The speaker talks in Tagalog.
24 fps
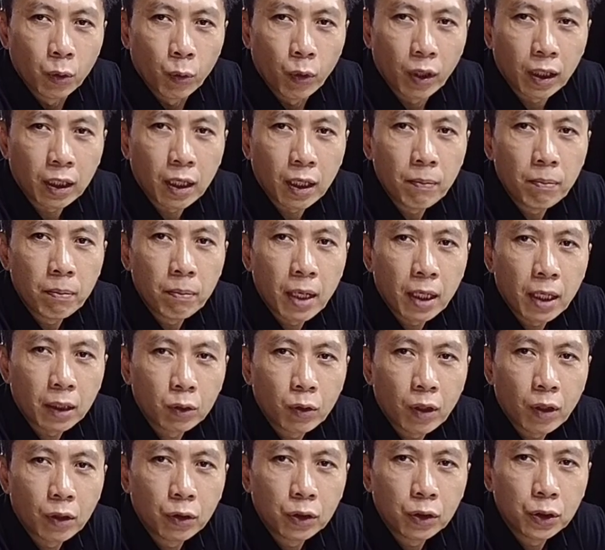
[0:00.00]
Welcome
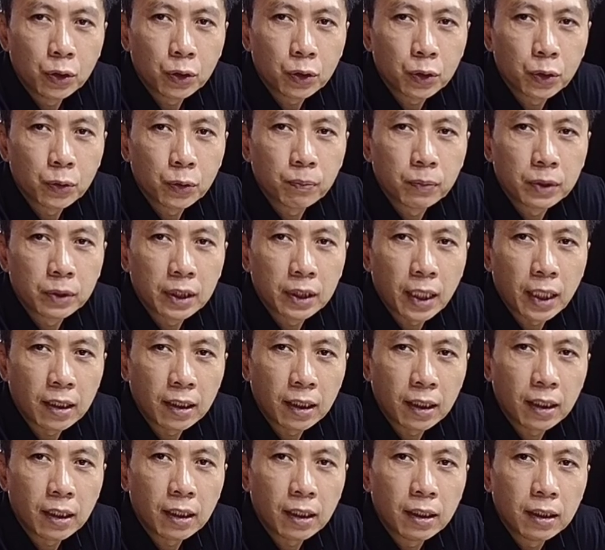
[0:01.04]
back to our YouTube
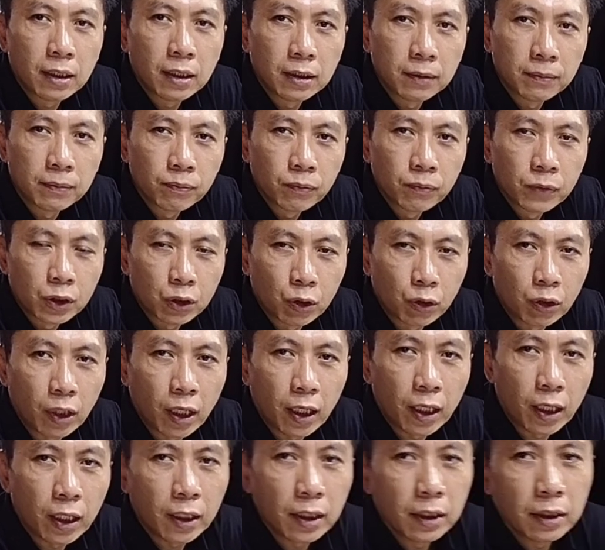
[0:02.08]
channel.
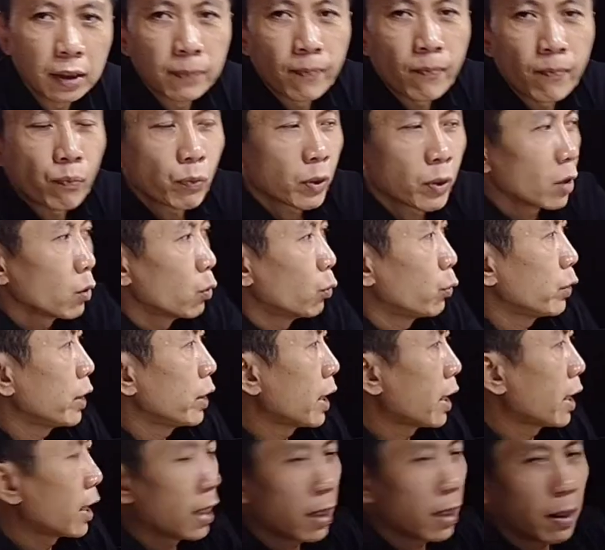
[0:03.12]
Today,
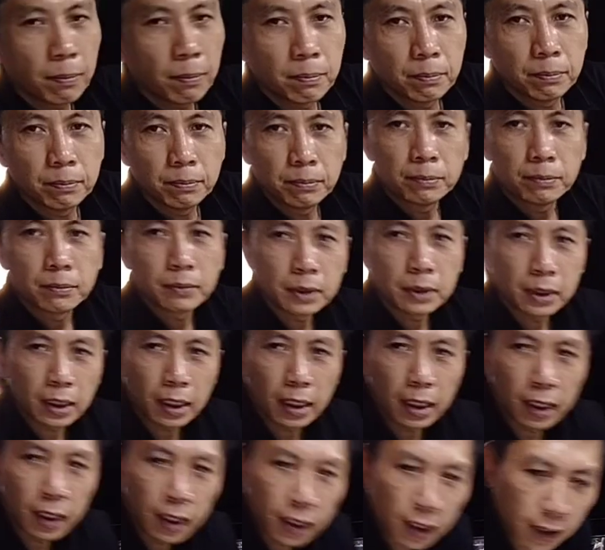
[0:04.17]
we have
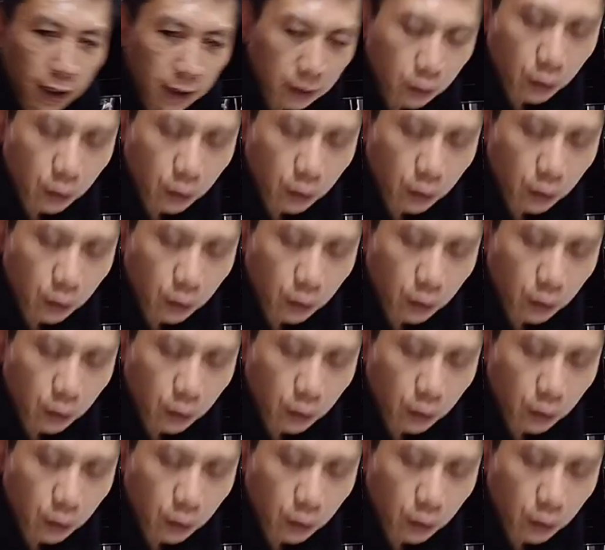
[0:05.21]
a uh,